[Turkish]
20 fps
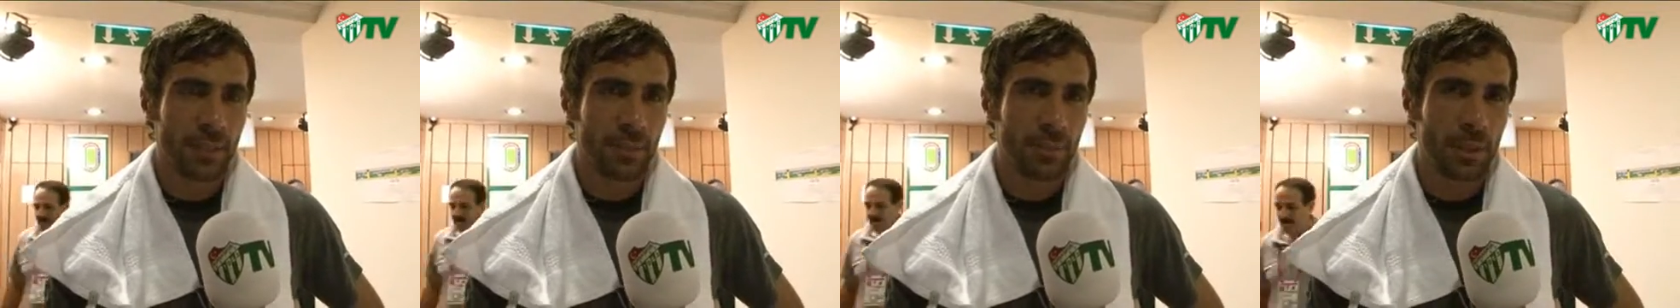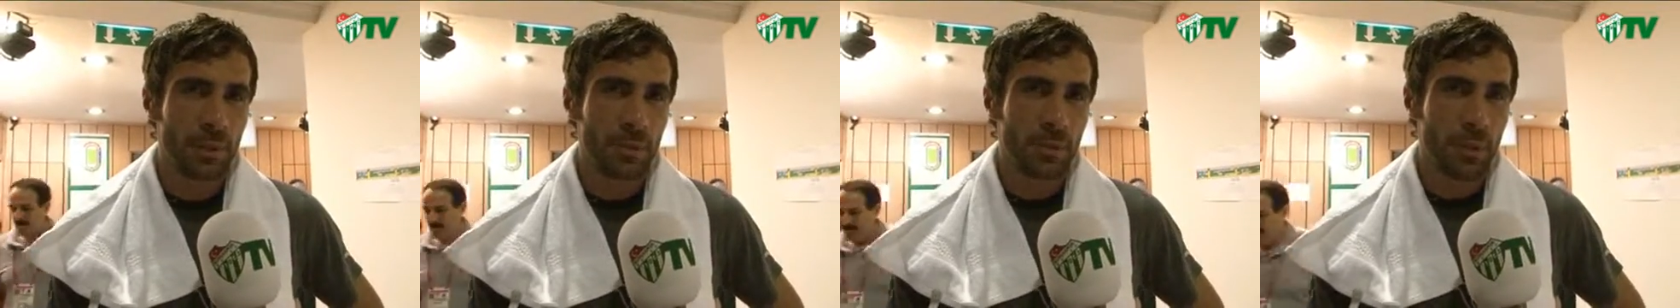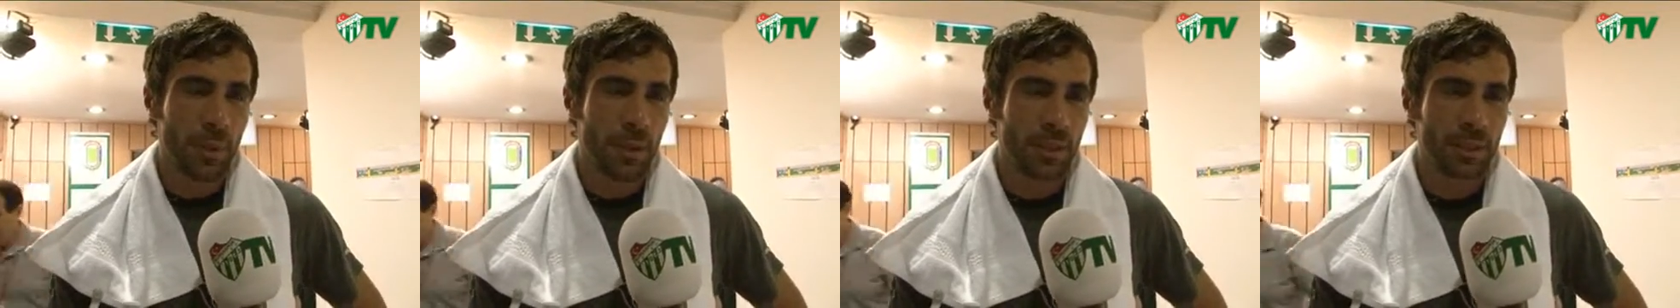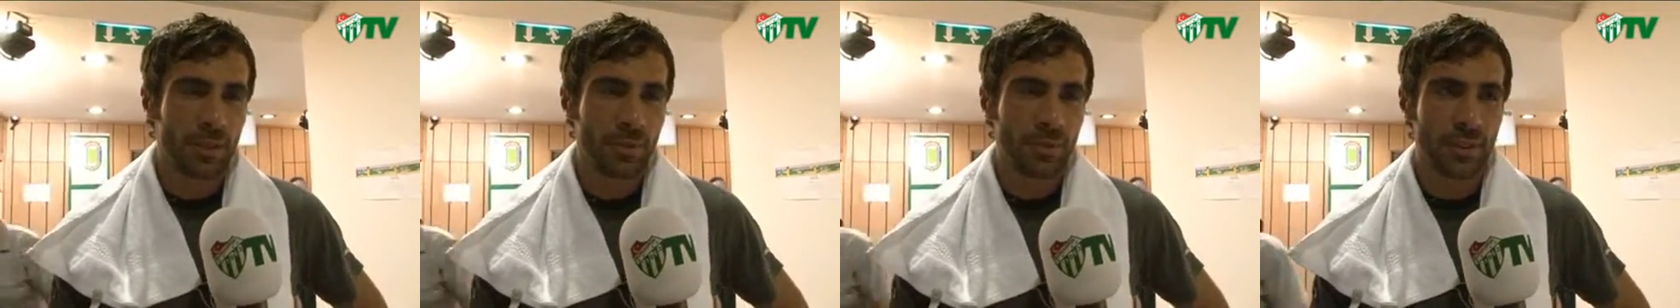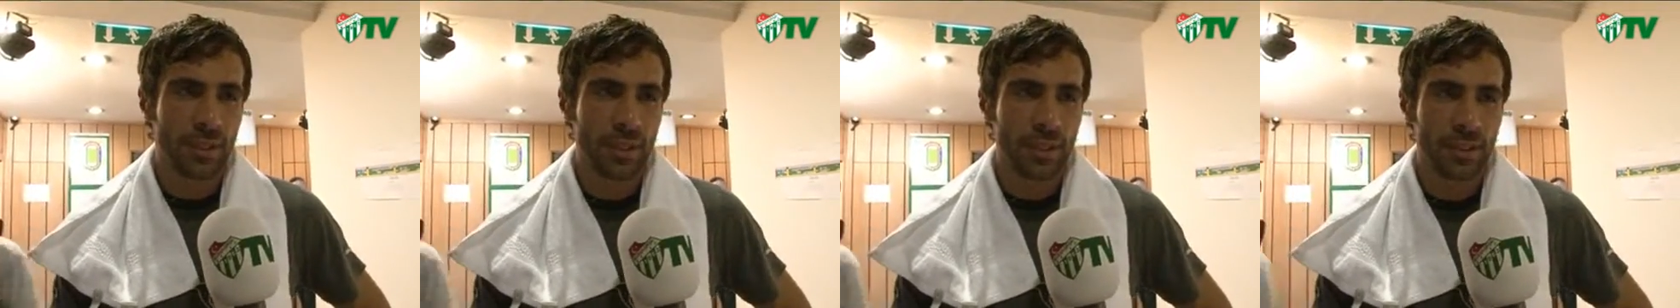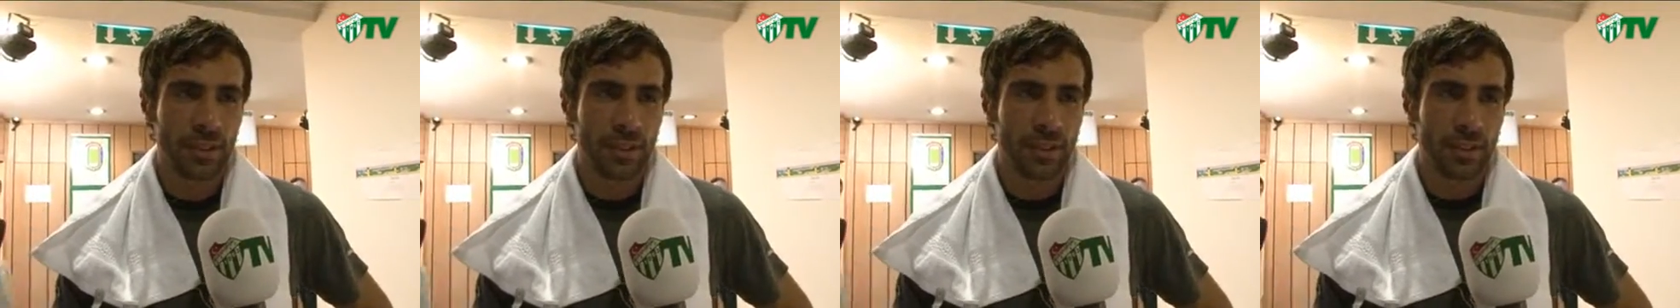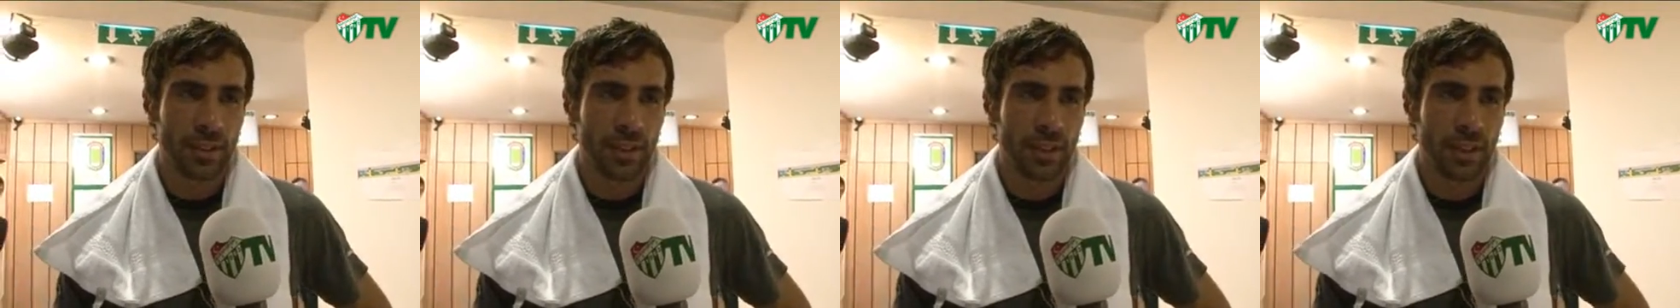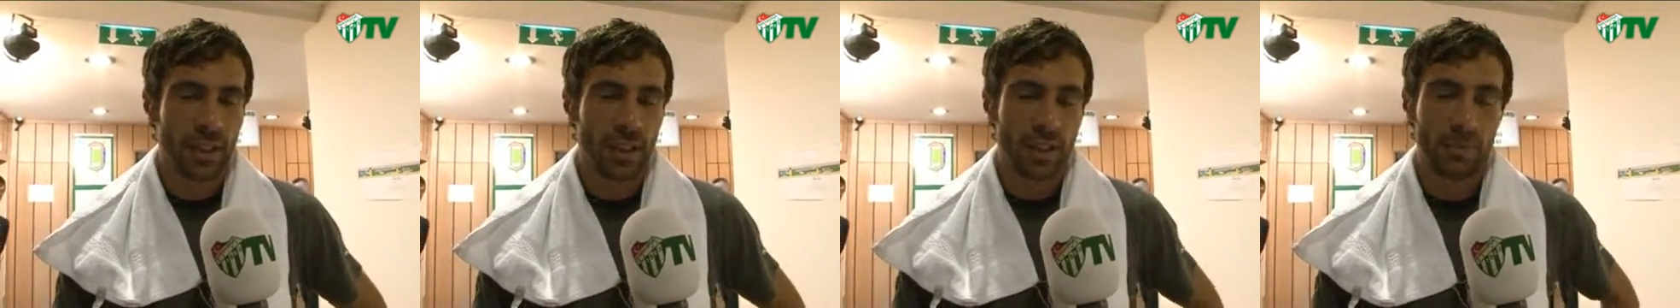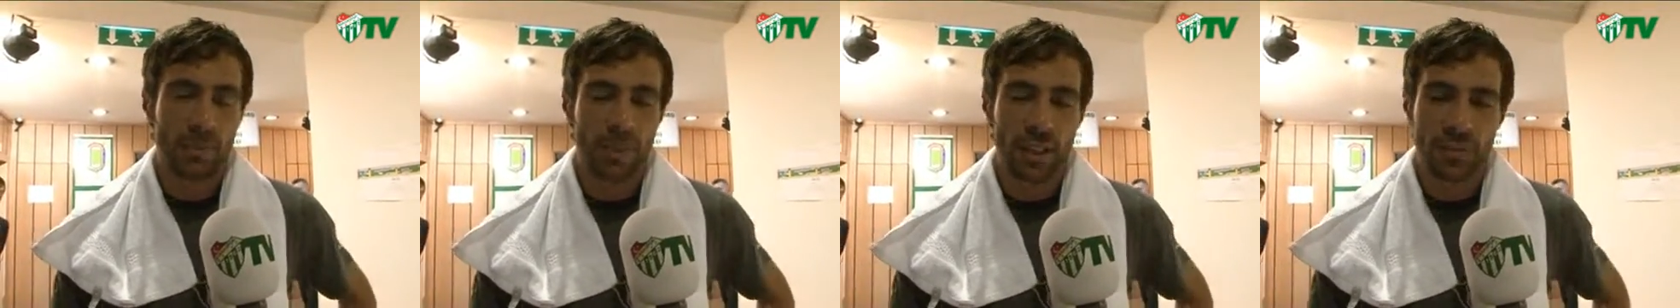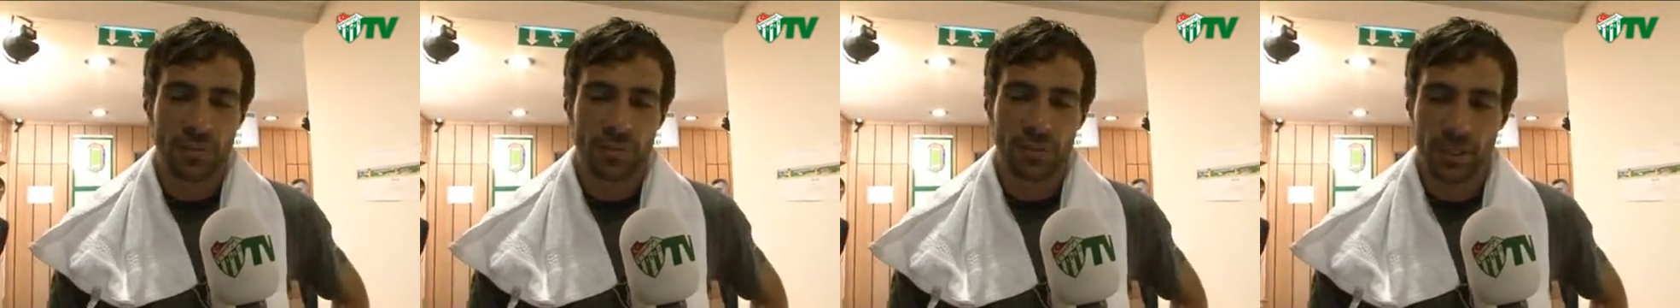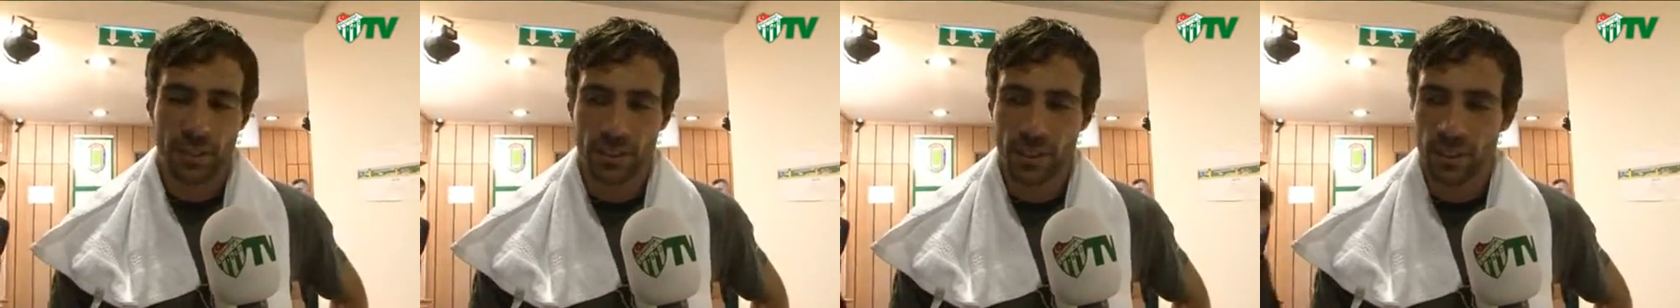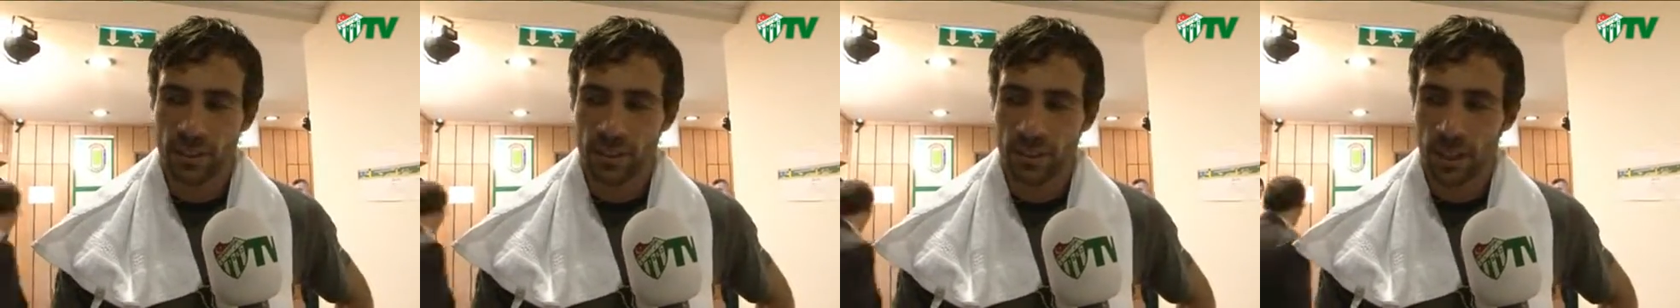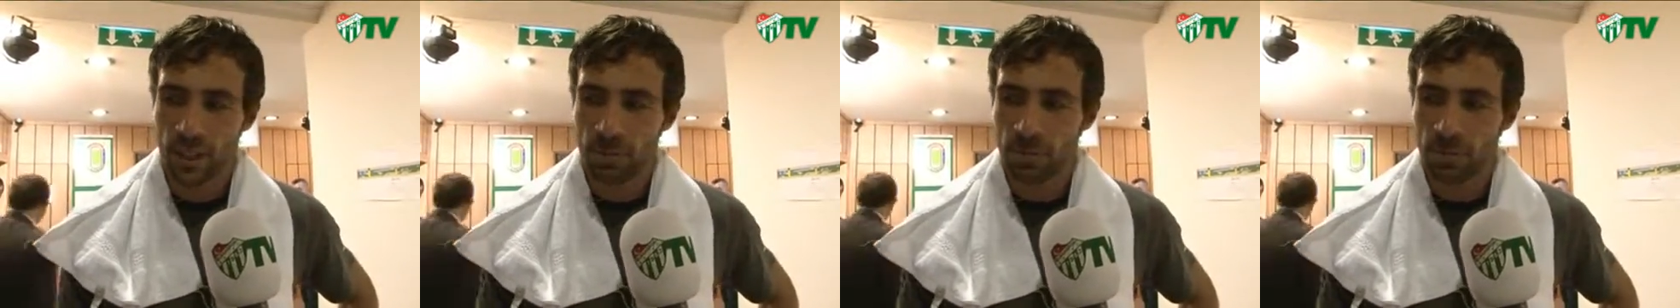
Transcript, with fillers: bilmiyorum artık fiyat e, bilet fiyatlarından